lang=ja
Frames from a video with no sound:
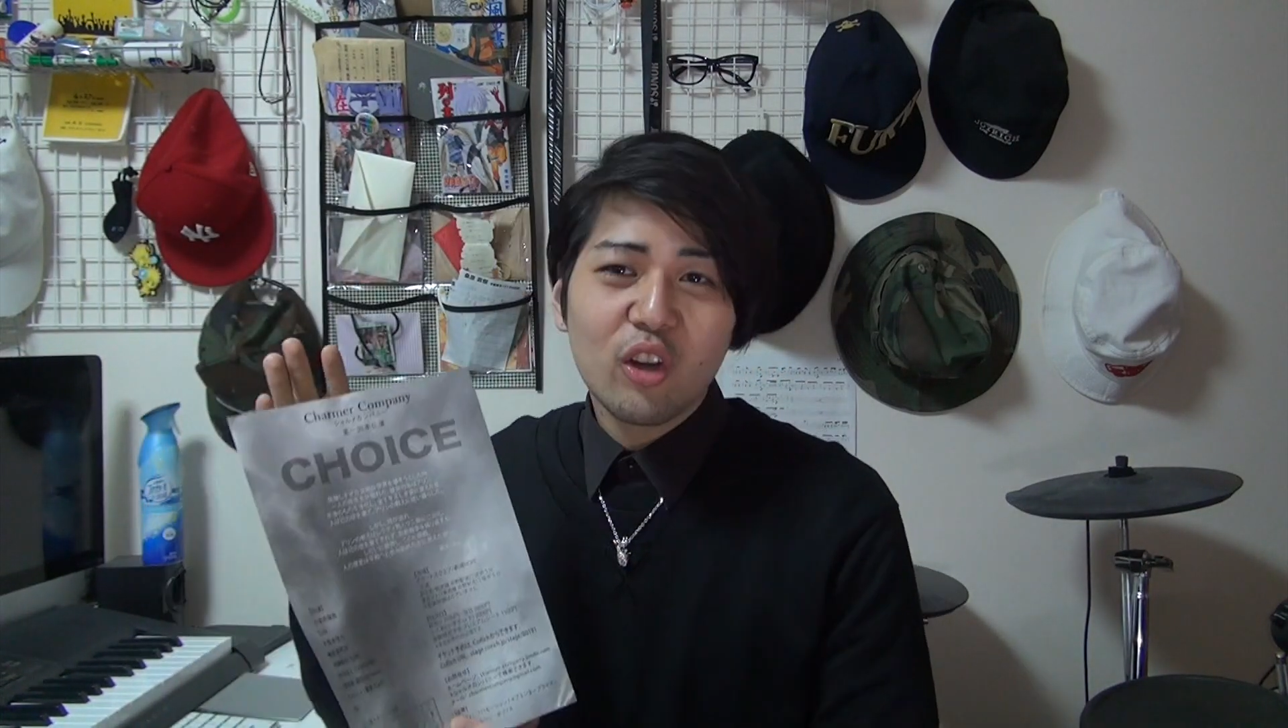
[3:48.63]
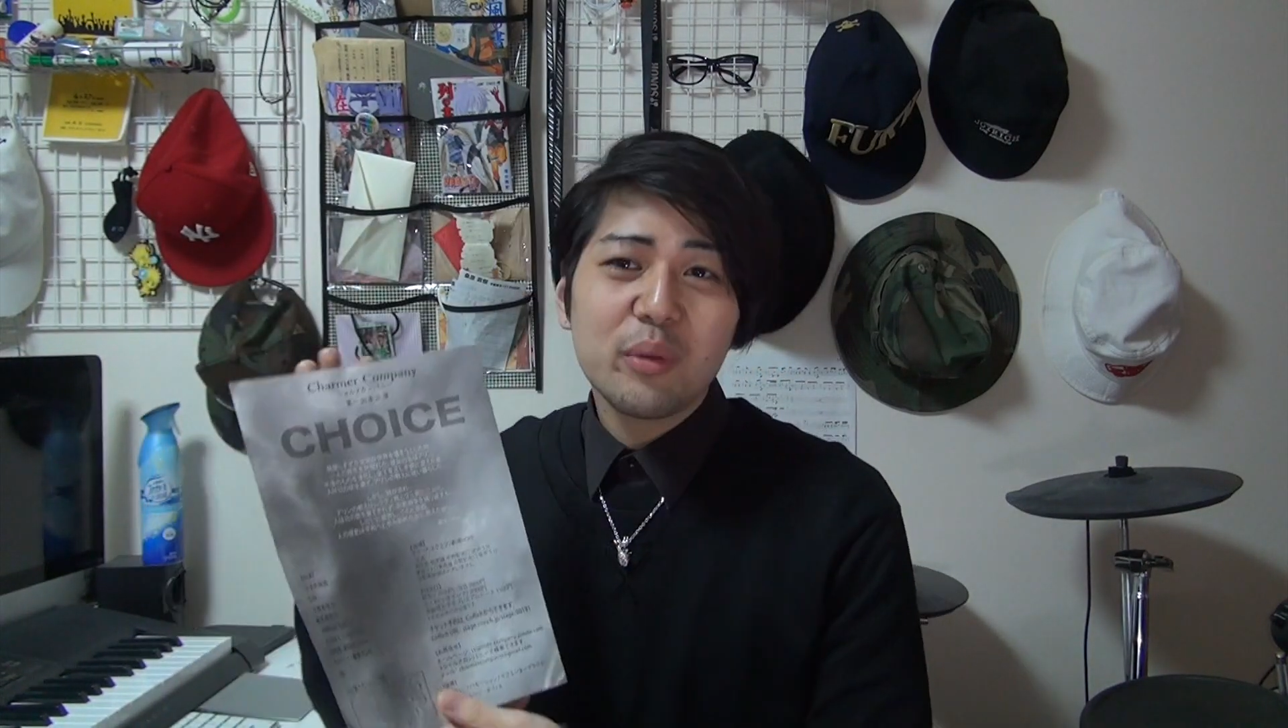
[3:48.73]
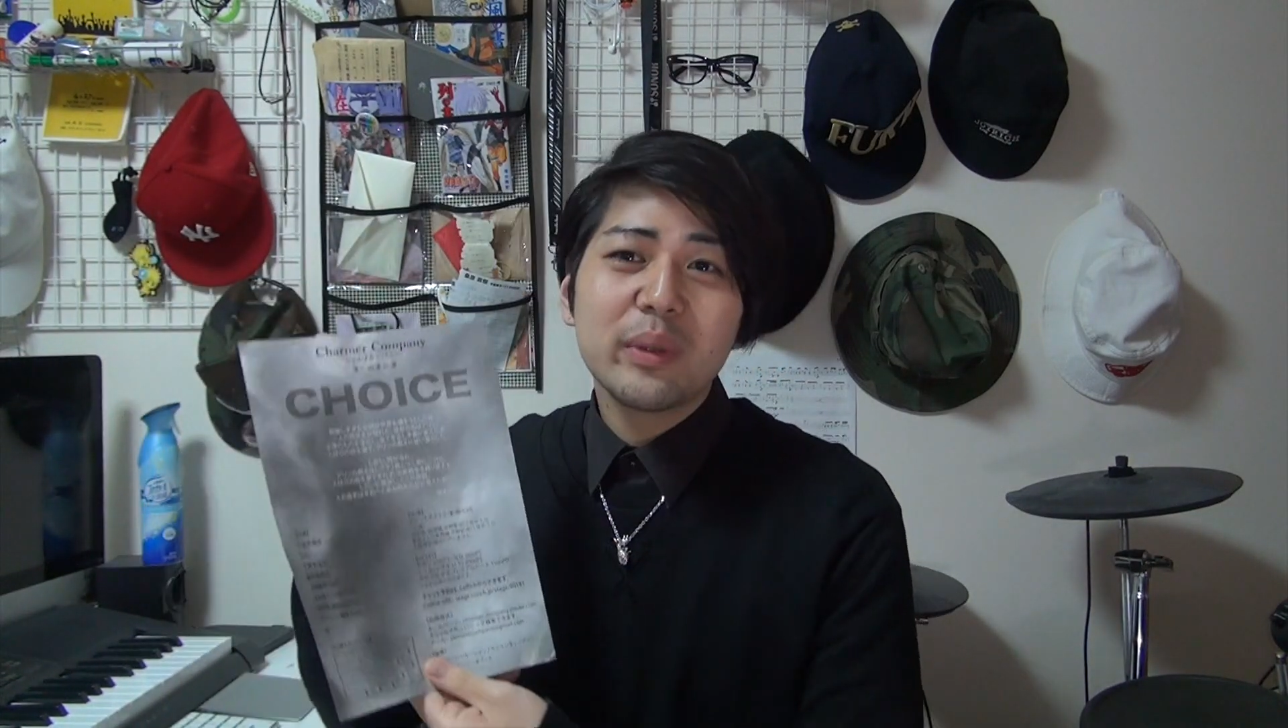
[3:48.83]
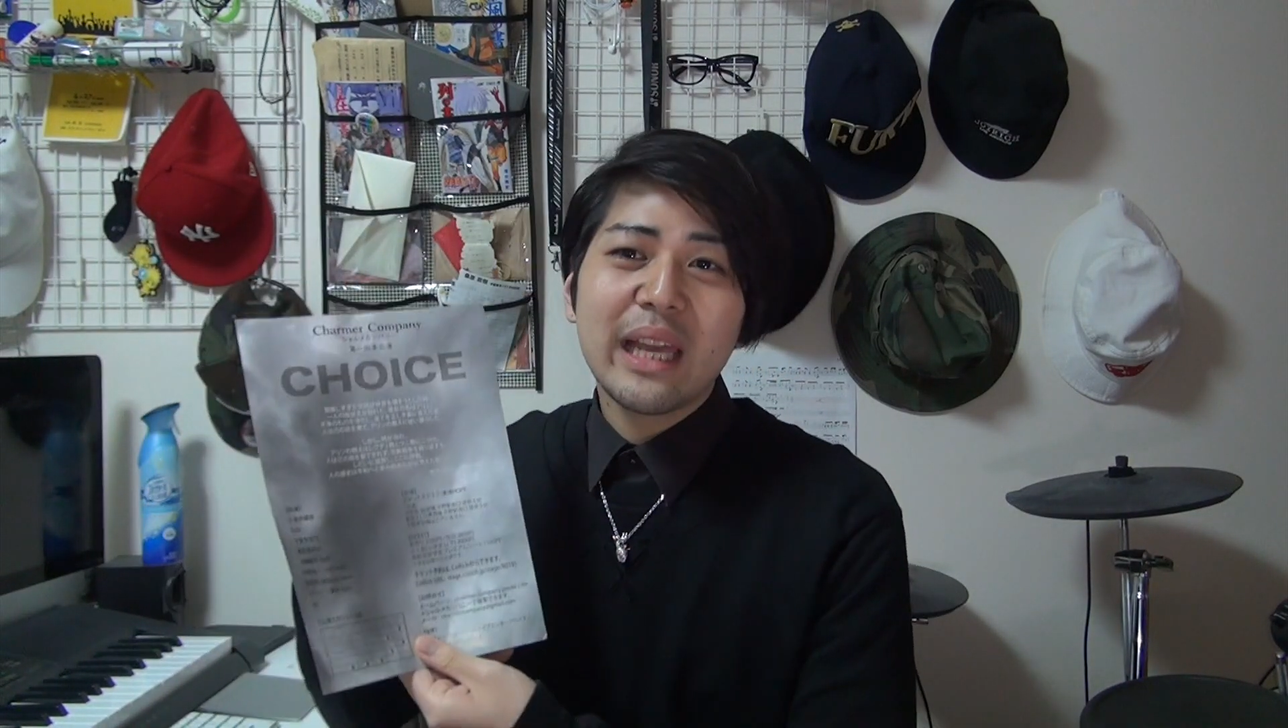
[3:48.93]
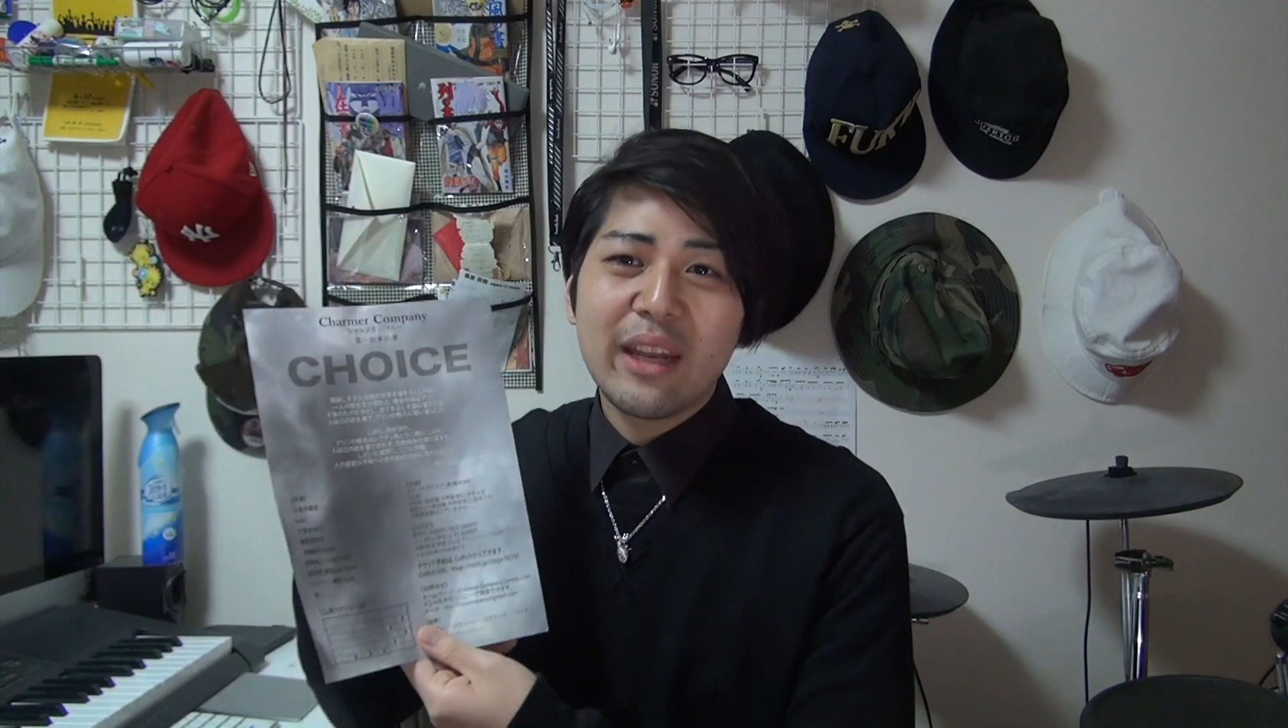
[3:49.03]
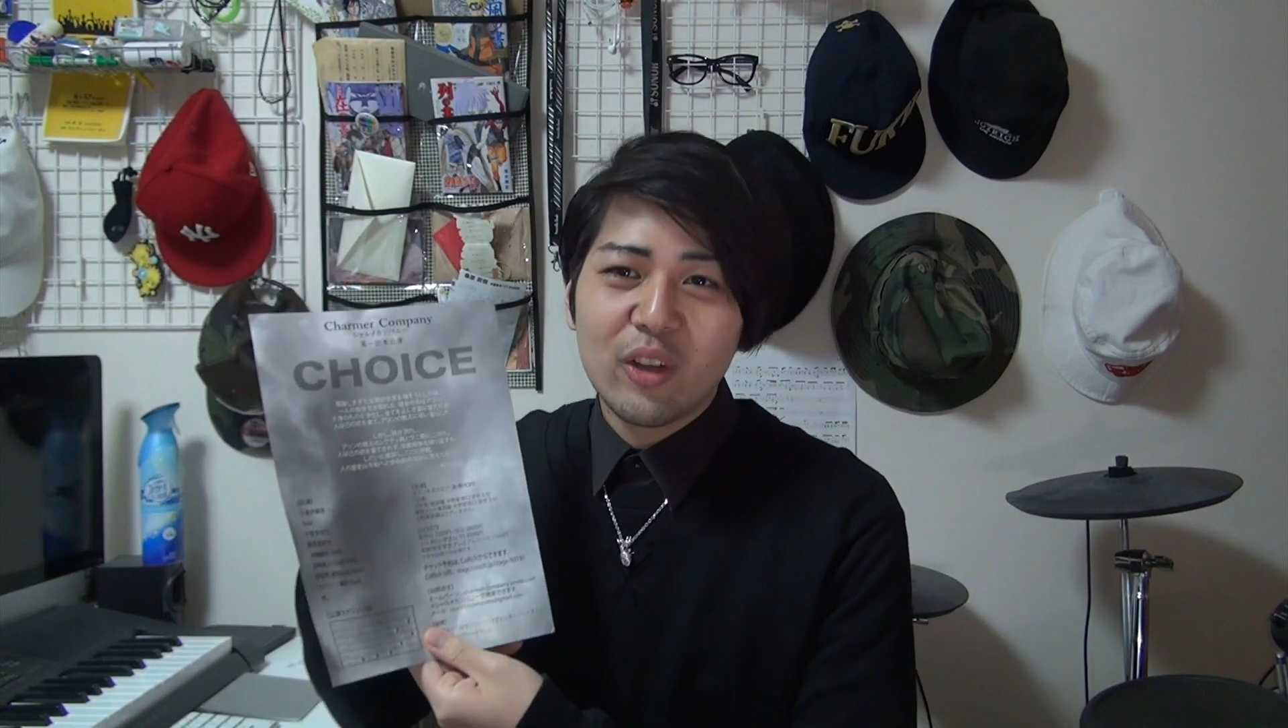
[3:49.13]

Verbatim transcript: この舞台